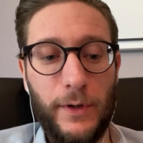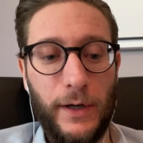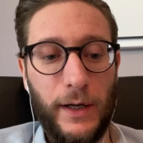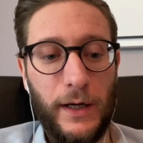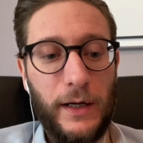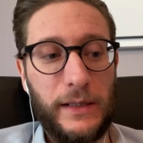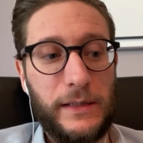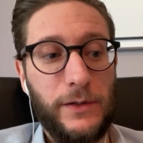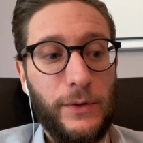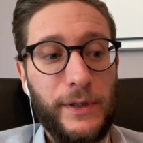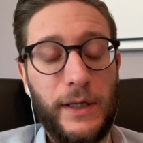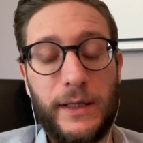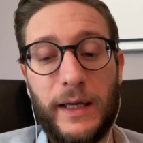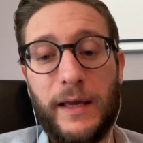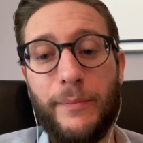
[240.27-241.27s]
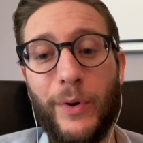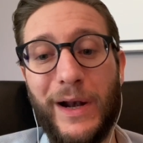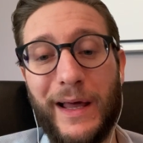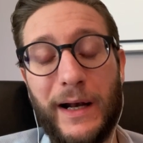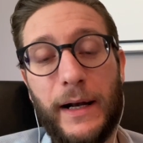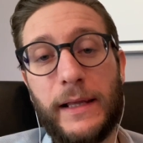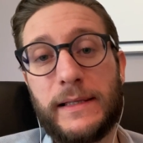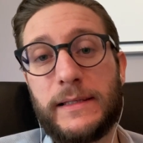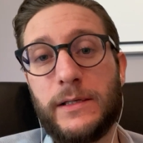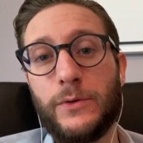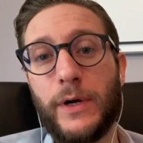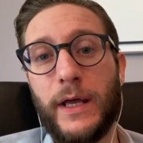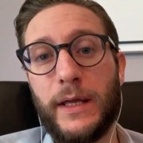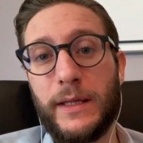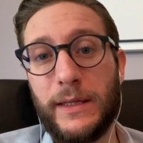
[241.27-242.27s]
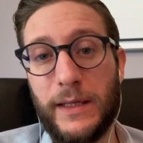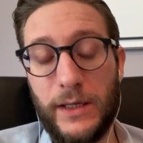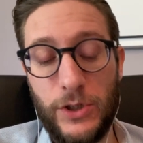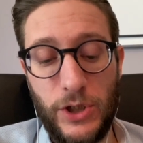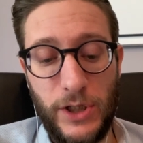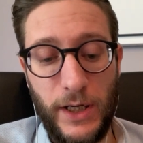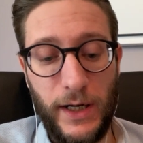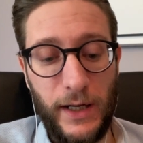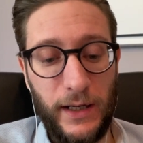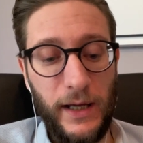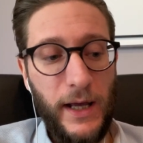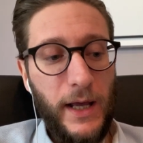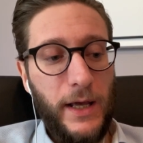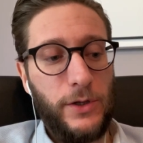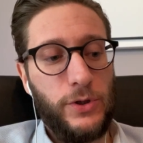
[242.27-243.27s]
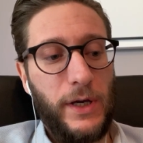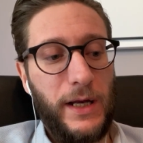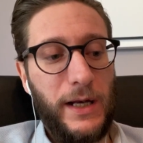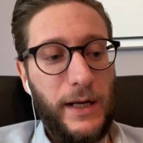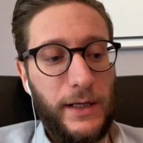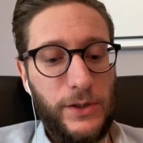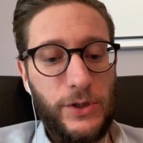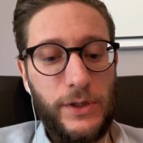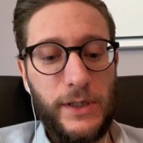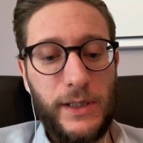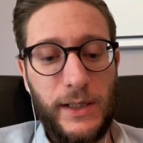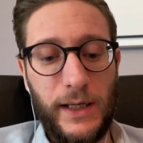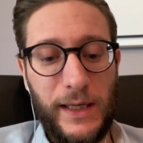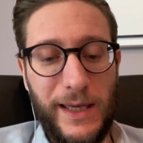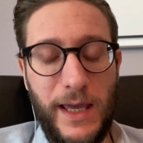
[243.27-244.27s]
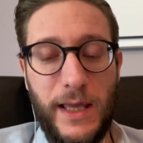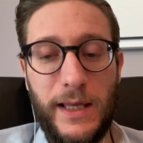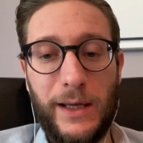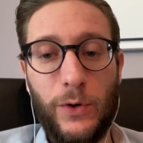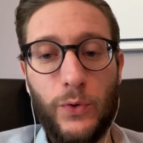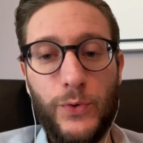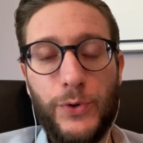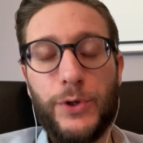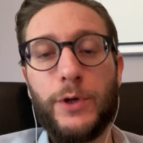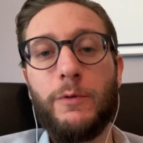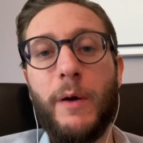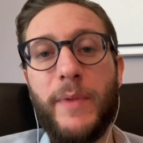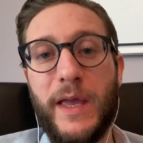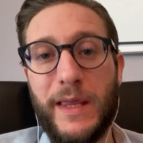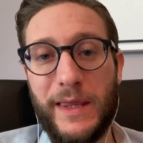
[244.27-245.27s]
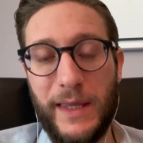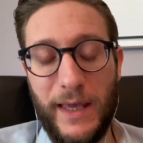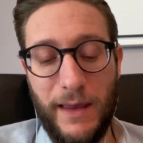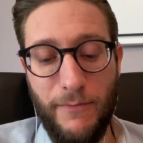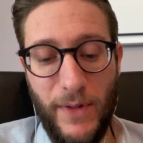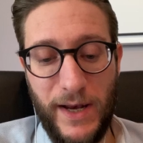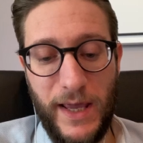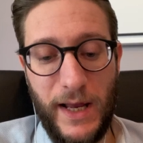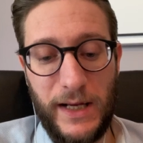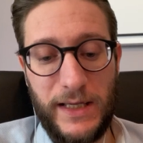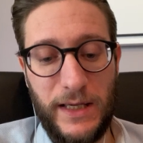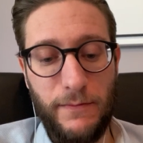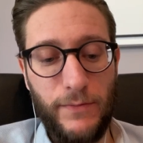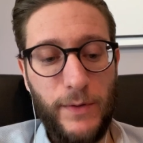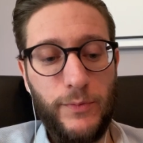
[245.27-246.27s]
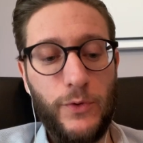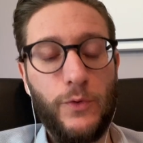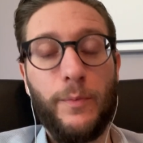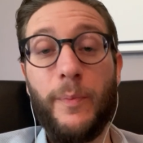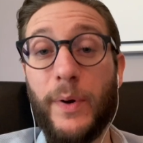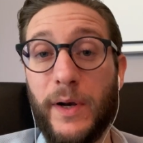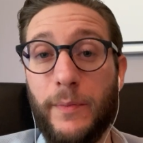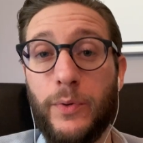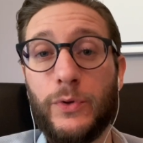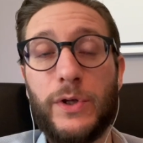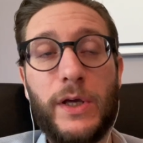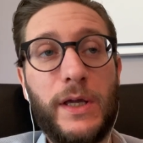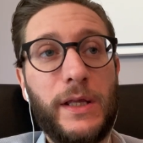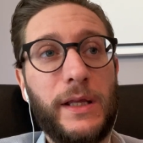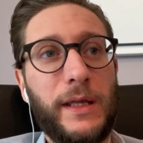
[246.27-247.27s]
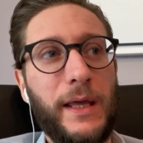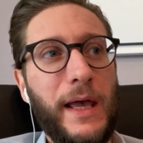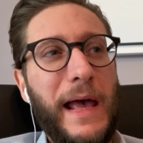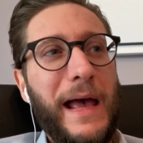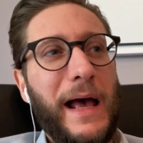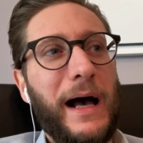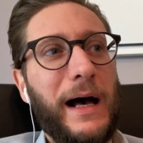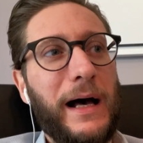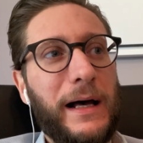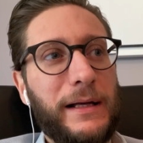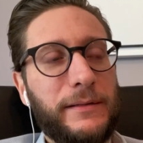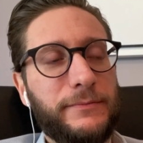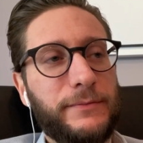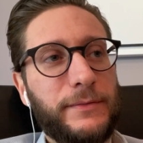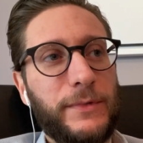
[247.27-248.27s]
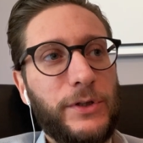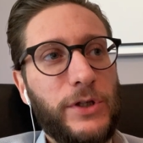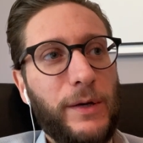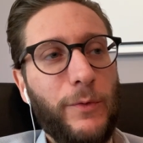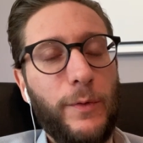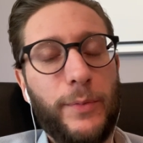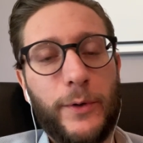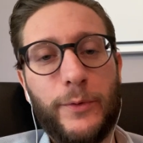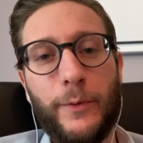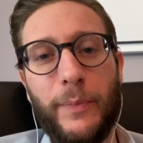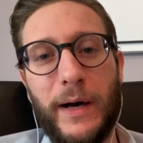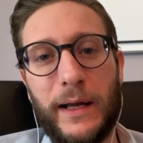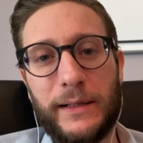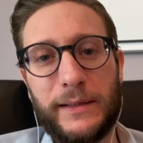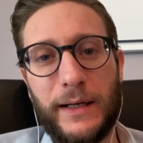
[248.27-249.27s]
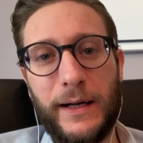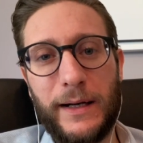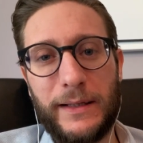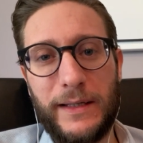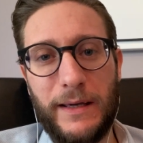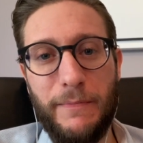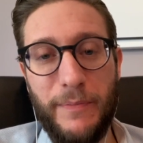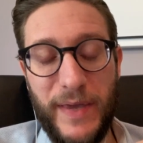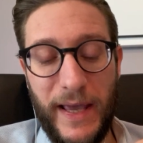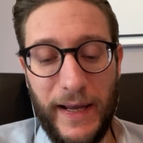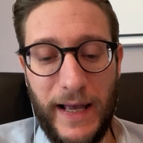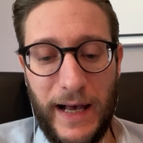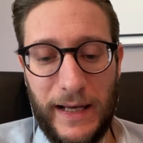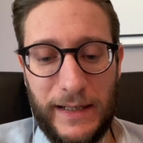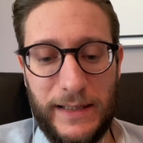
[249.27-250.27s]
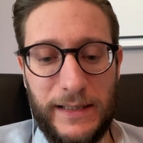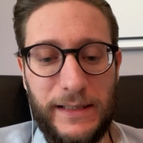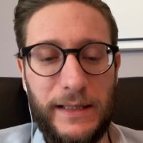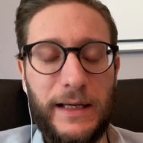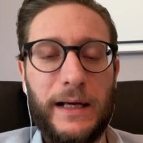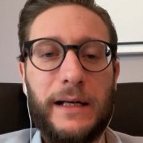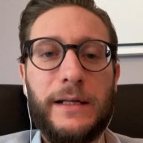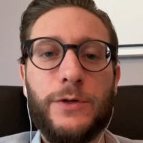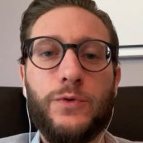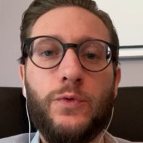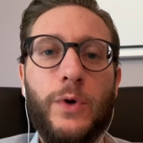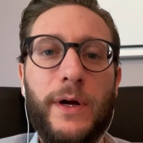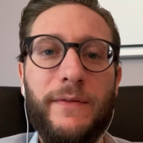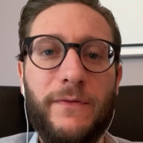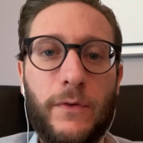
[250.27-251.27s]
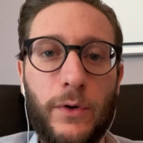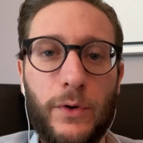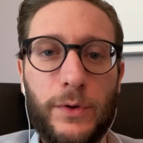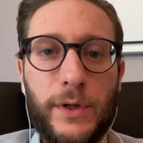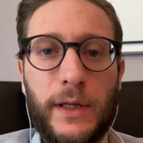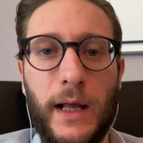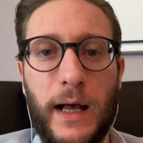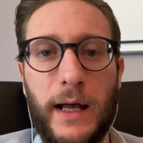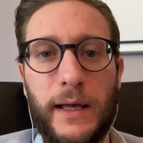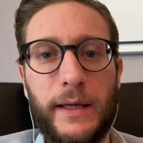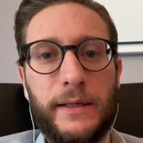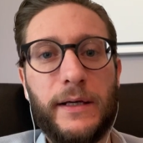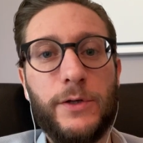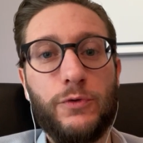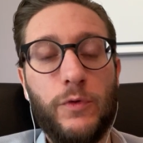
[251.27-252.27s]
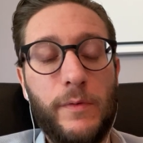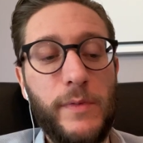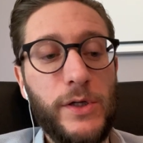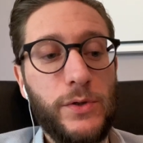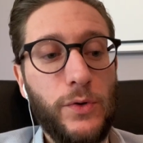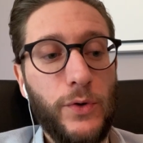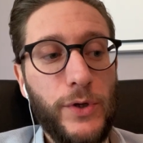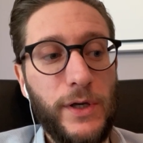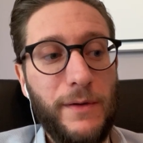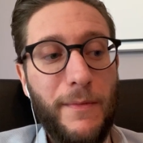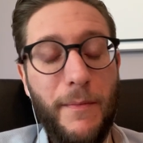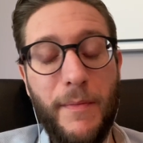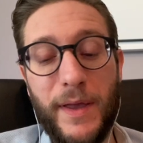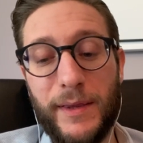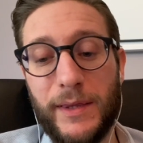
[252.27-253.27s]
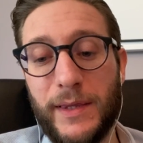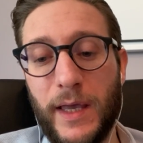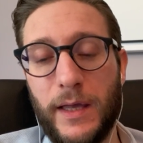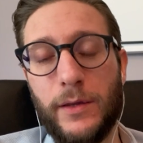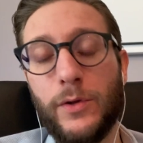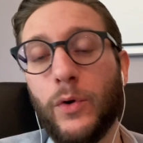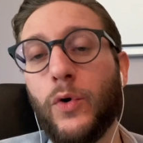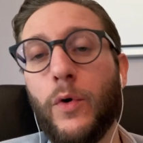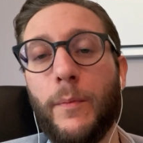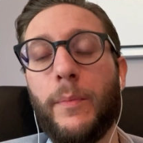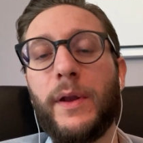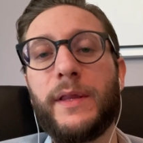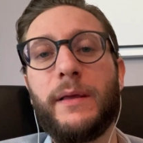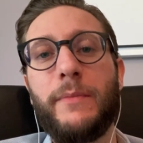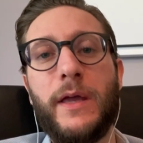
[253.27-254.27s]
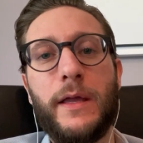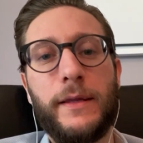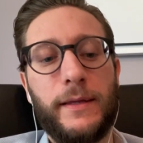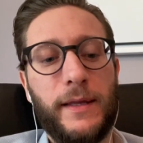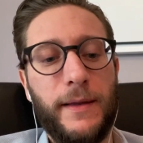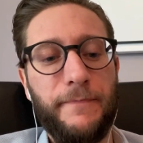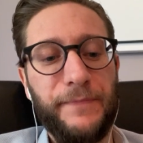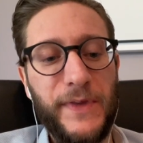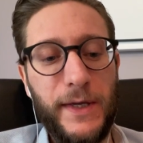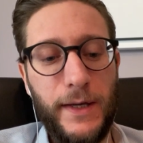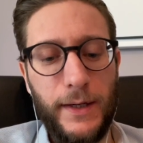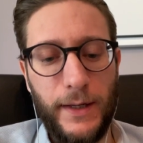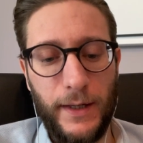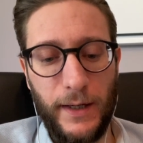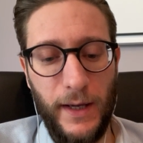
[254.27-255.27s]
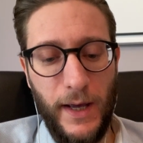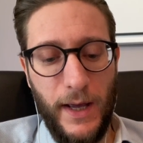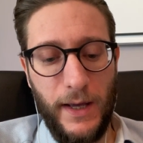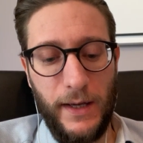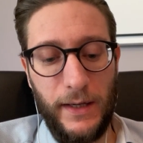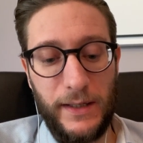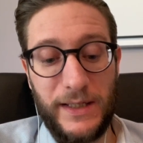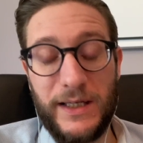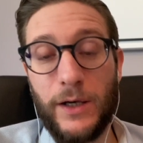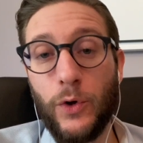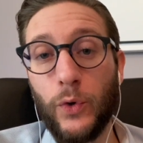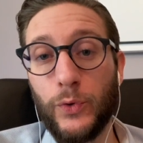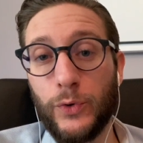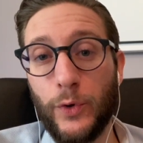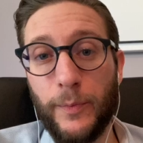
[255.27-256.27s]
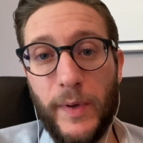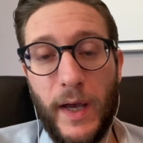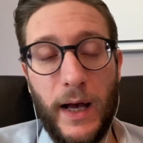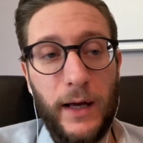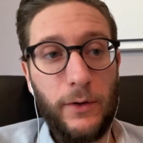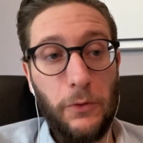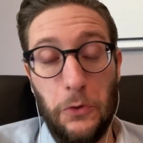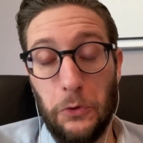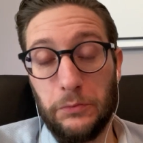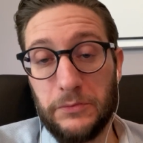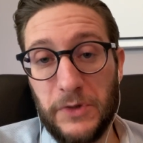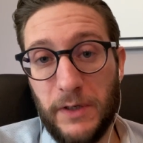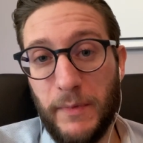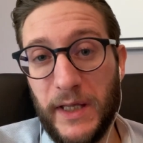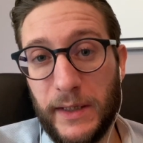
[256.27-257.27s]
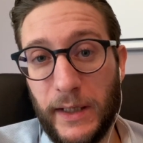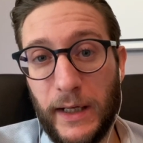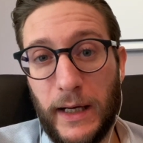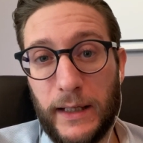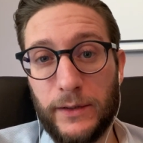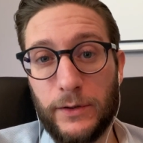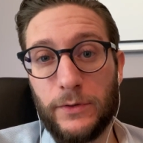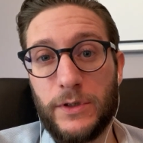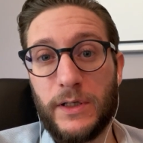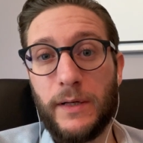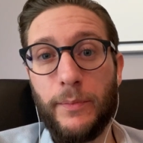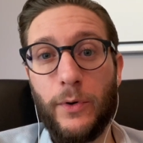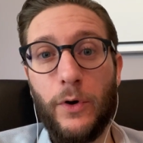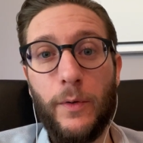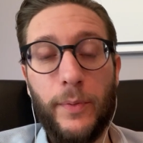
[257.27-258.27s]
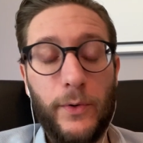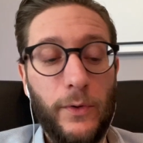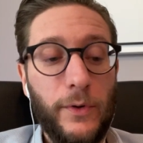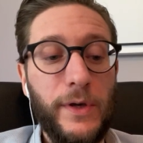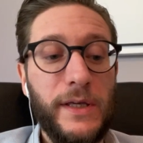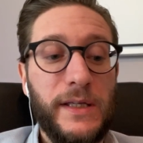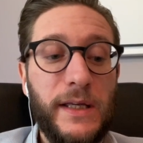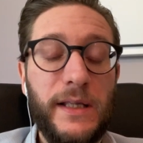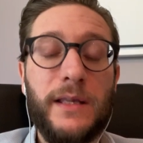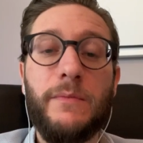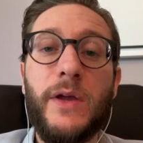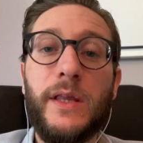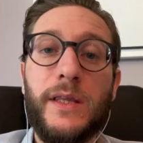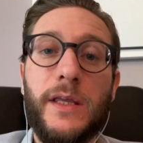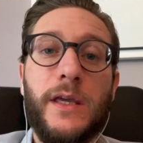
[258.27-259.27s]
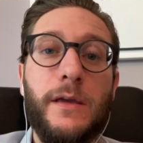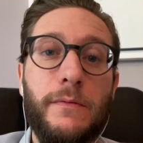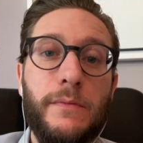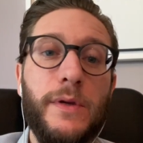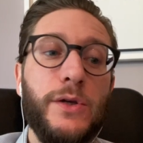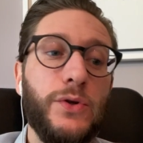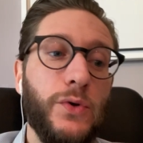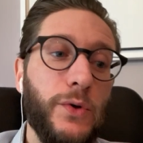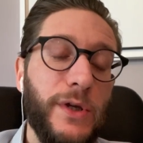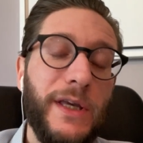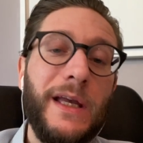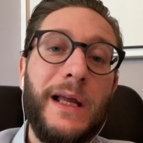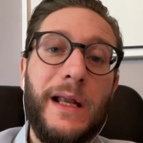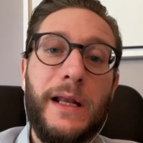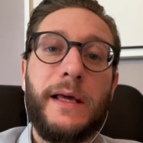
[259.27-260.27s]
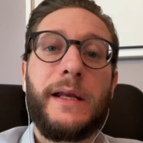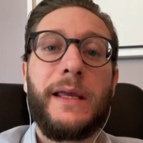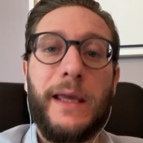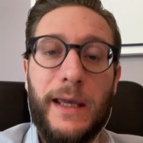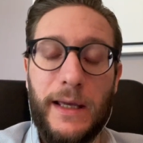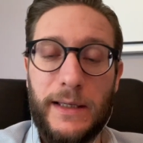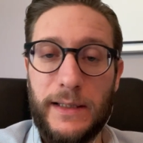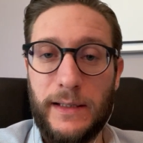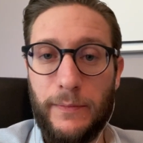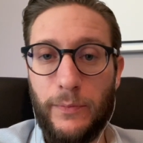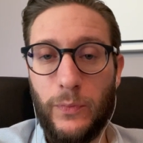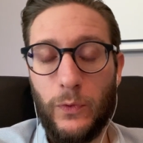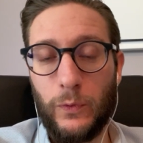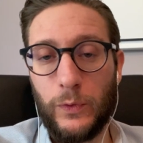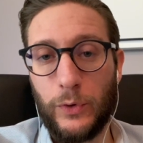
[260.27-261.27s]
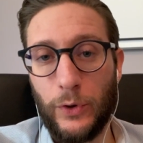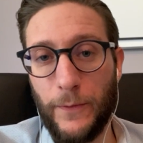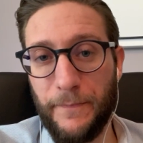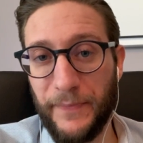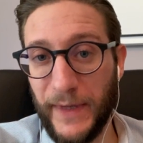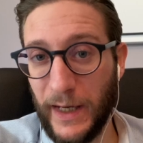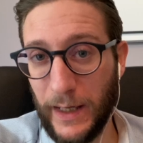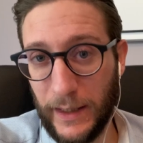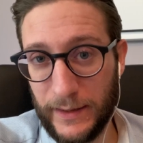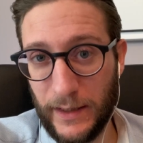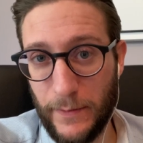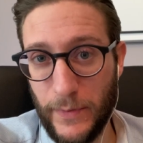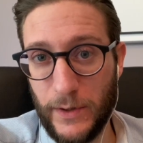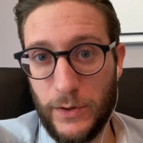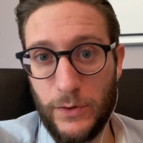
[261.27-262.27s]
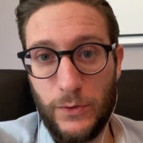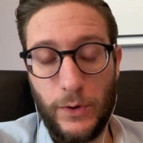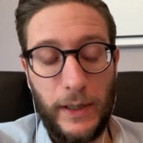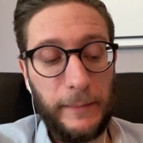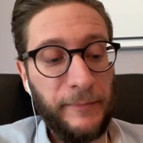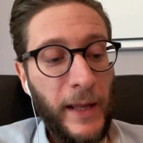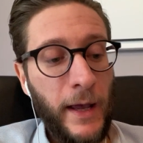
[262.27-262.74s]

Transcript: una relazione, tant'è che poi la relazione degenera, cioè il narcisista chiede continuamente in maniera sempre più prepotente a diciamo il proprio partner di piegarsi alle sue volontà e ai suoi bisogni, mettendo completamente in eh, secondo piano o dimenticandosene proprio i sentimenti, i bisogni e le richieste appunto dell'altra persona.